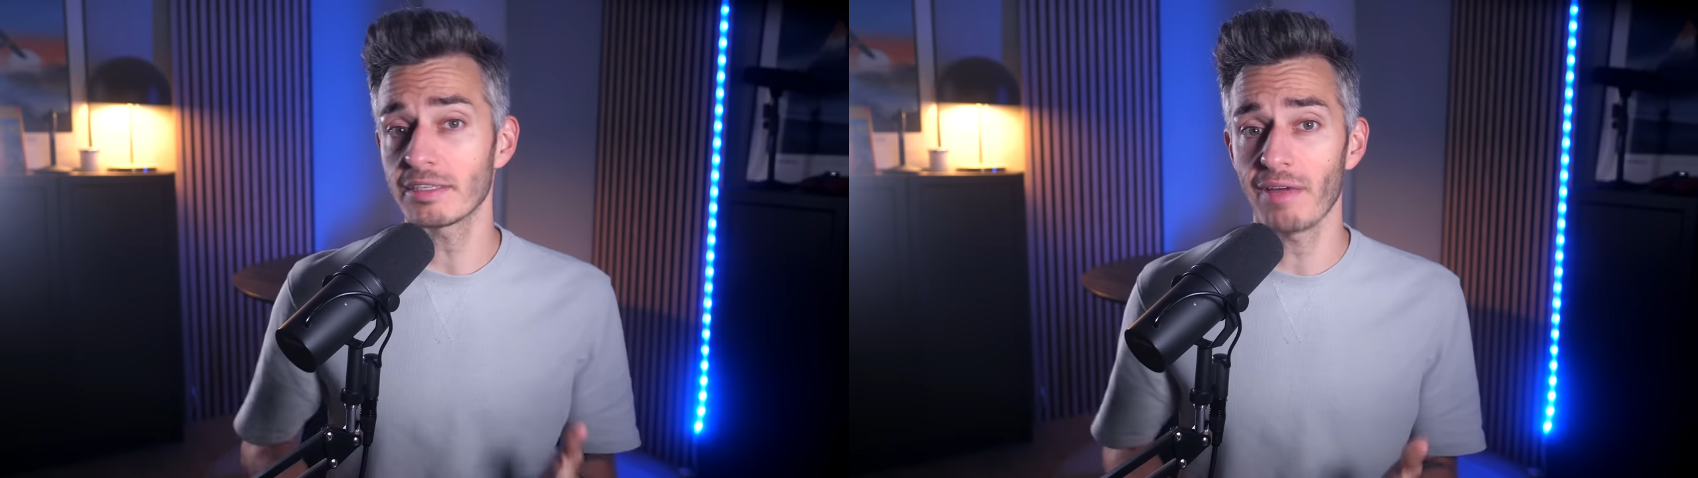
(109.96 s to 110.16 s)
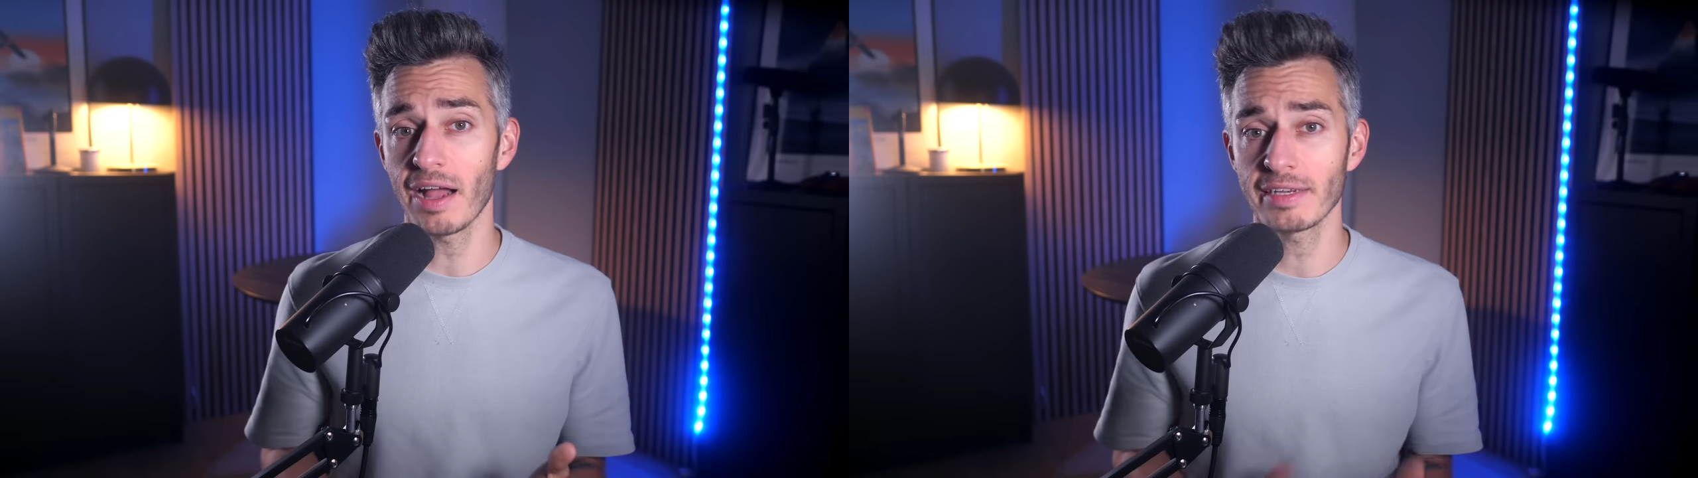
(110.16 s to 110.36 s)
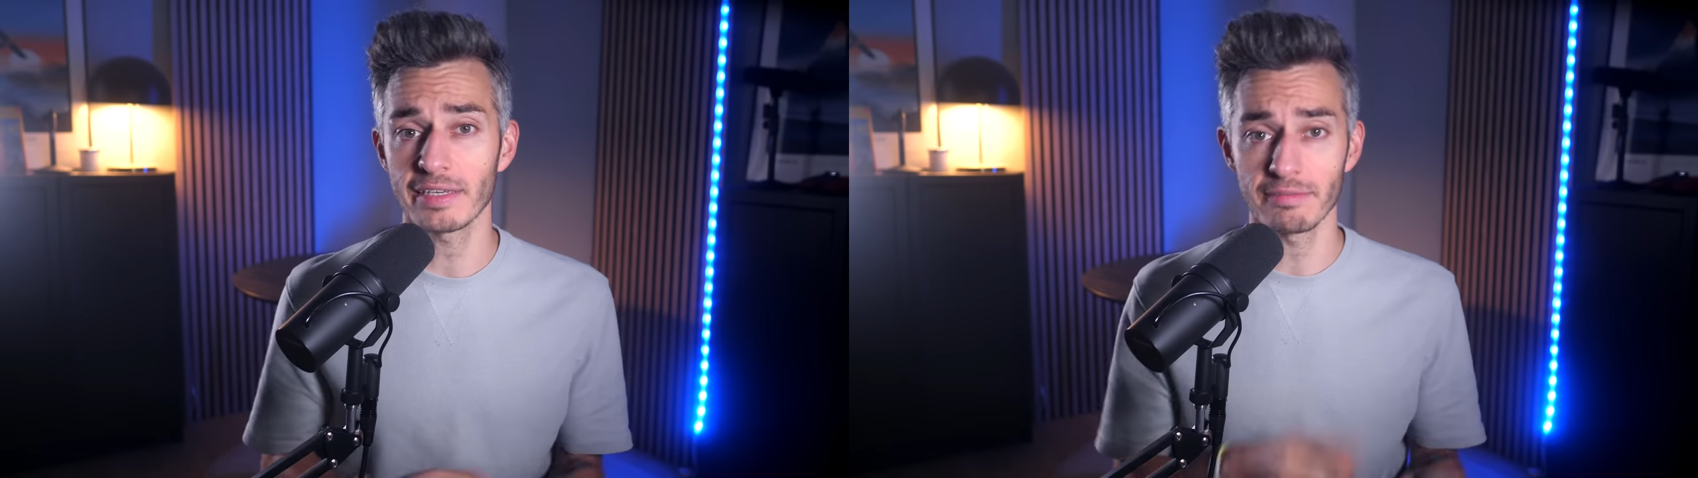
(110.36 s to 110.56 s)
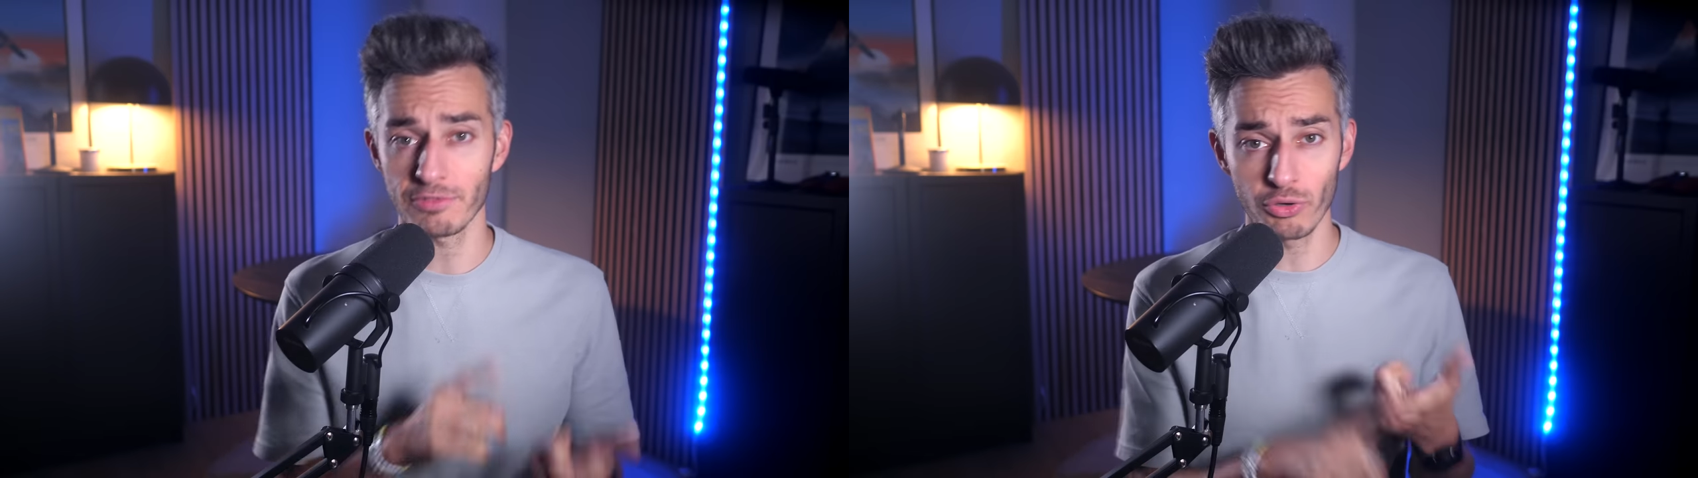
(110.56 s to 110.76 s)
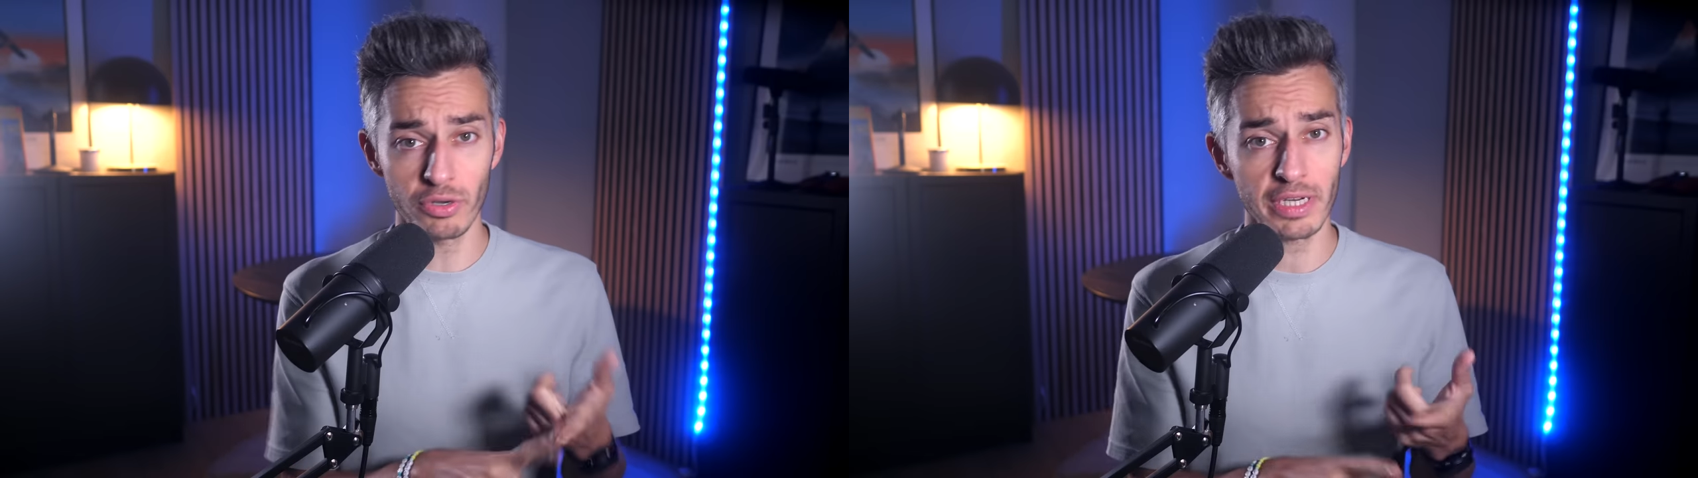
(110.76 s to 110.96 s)
es Wahlen in
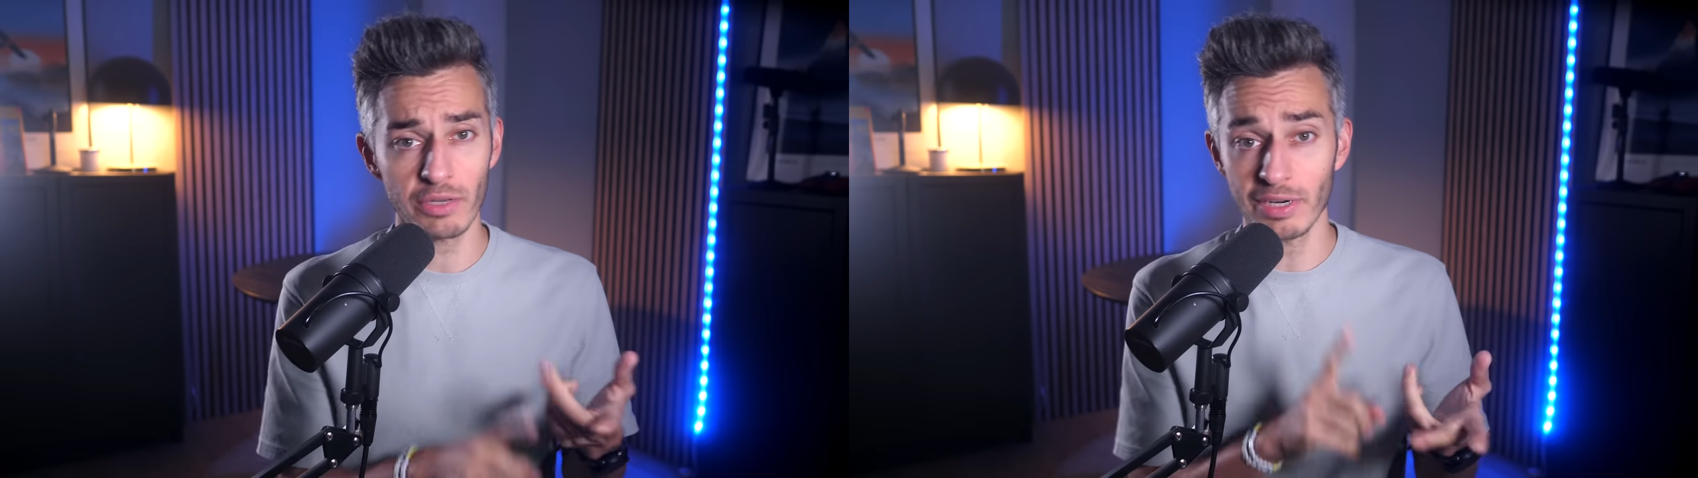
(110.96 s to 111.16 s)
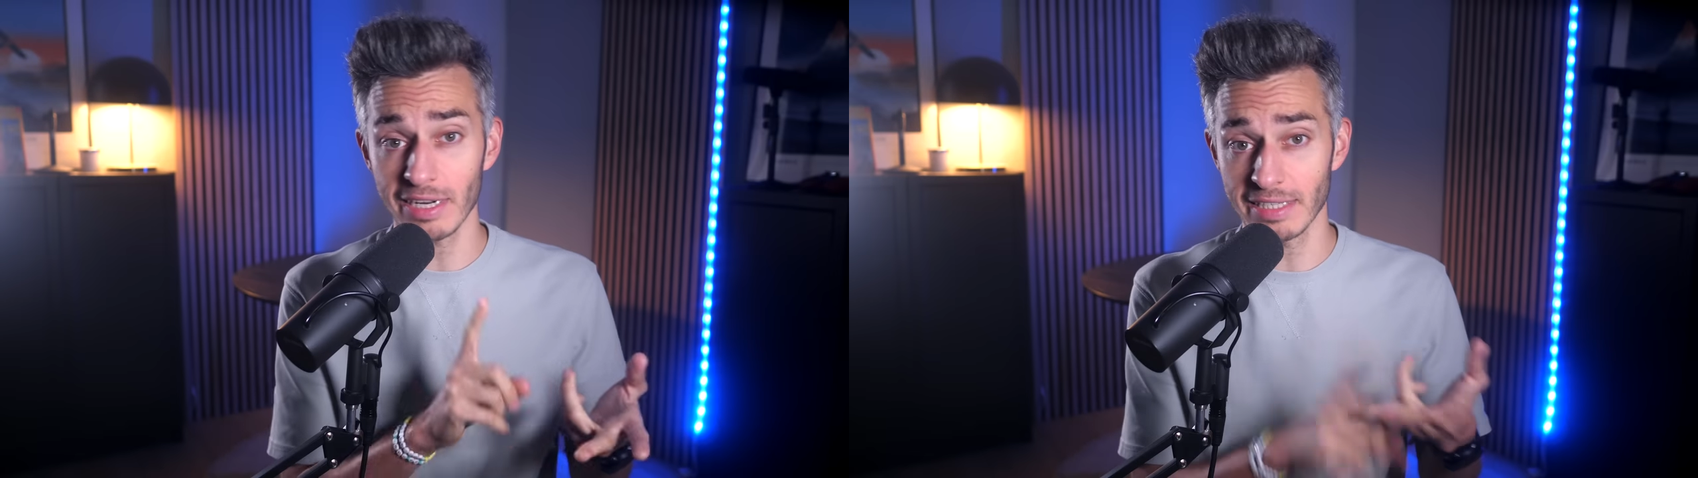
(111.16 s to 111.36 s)
Thüringen oder in